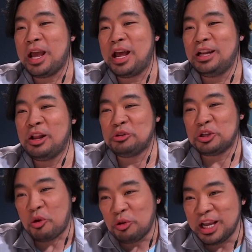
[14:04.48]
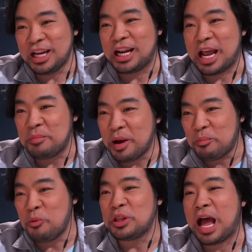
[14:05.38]
เนี่ยเราจะต้องเรียนอะไรเพื่อ
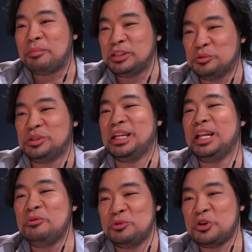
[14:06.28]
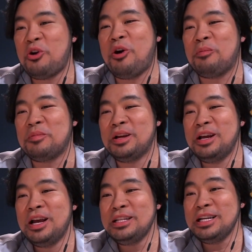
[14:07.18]
ปูทางไปสู่สิ่งที่หนูชอบ
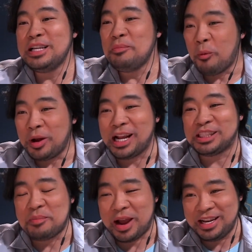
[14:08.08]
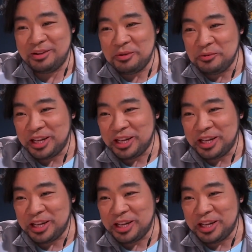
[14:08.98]
จริงๆผมว่าเด็กสมัยนี้มี